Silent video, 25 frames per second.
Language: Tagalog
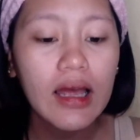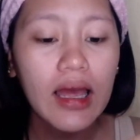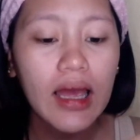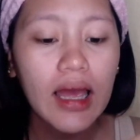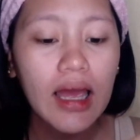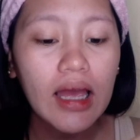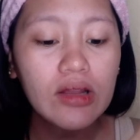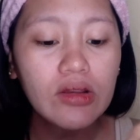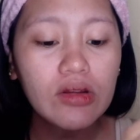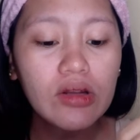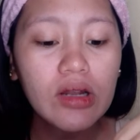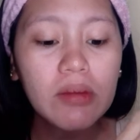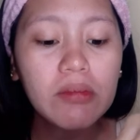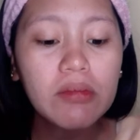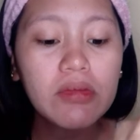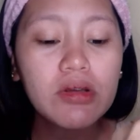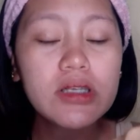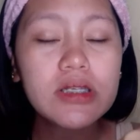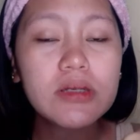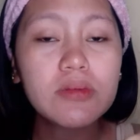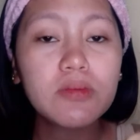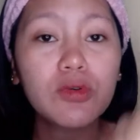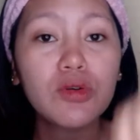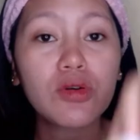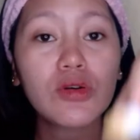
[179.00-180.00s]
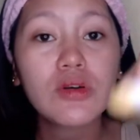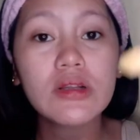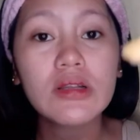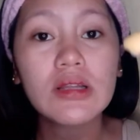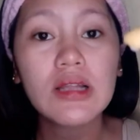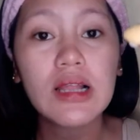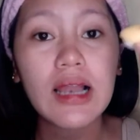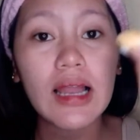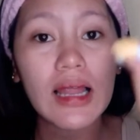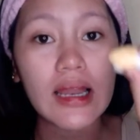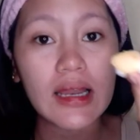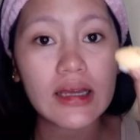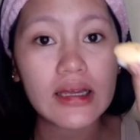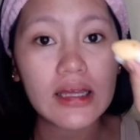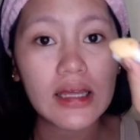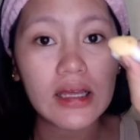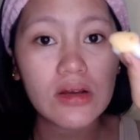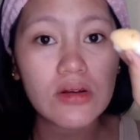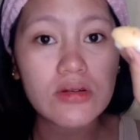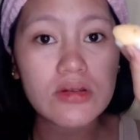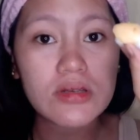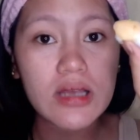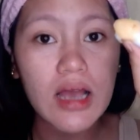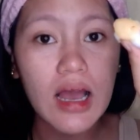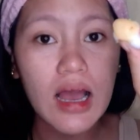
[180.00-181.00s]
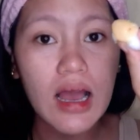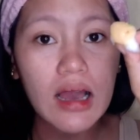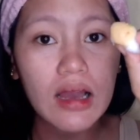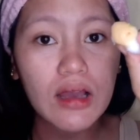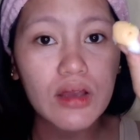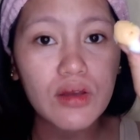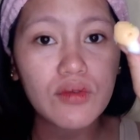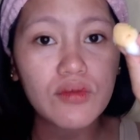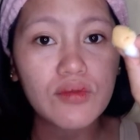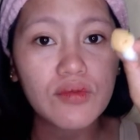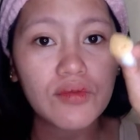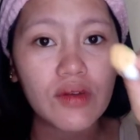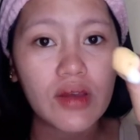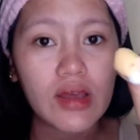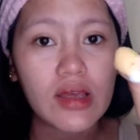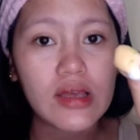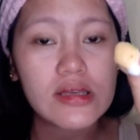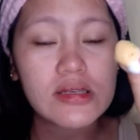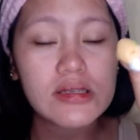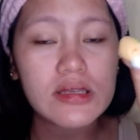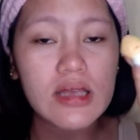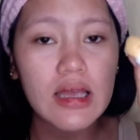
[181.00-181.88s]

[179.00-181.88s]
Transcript: eto na mismo yung nilalagay ko sa aking face.